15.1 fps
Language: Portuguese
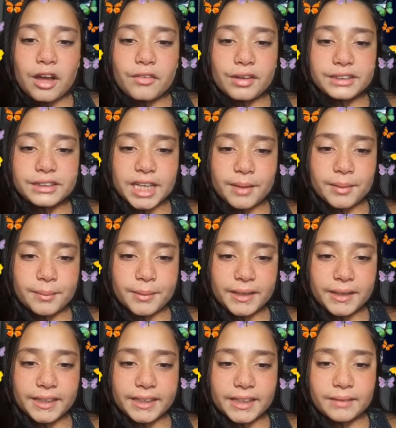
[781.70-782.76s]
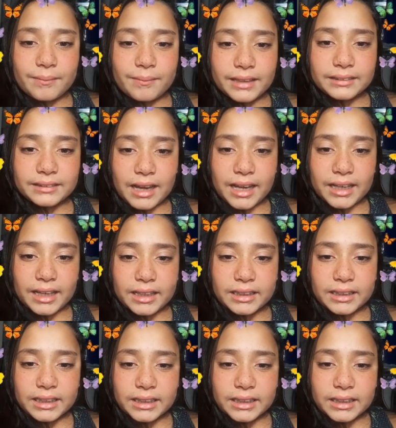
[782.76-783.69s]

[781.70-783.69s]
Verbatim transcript: Você é uma menina que batalha.